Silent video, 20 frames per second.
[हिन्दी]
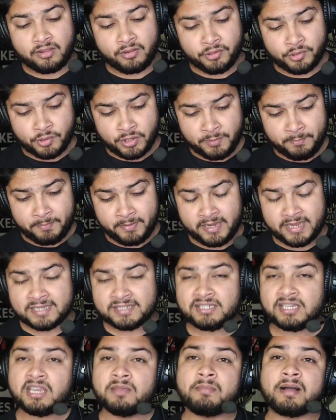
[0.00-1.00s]
क्योंकि
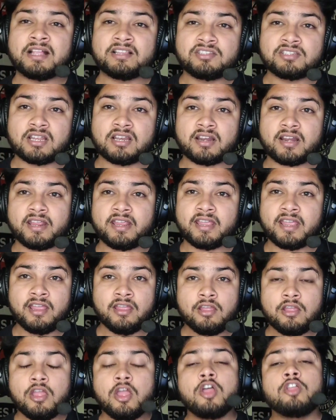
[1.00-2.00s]
पीएसजी की बात चल रही है
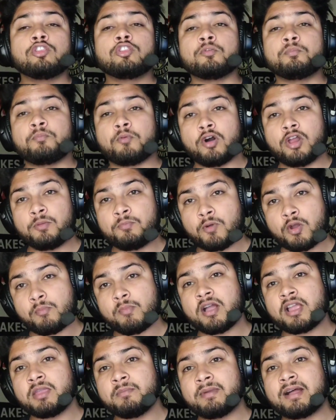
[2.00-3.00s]
तो पॉल
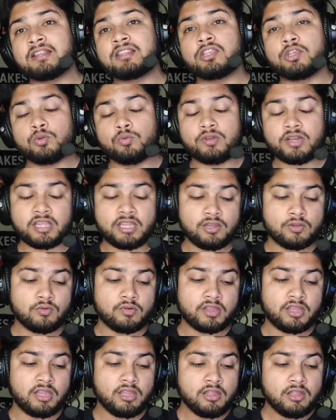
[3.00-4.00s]
पोगबा की बात क्यों नहीं
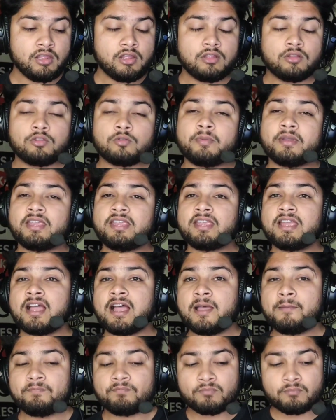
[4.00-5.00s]
होगी तो
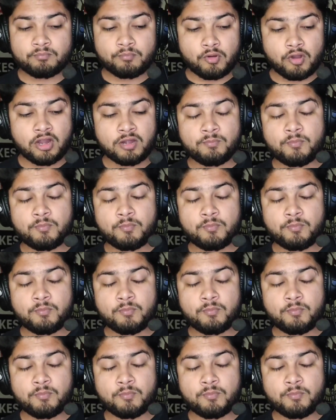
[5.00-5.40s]
भैया पॉल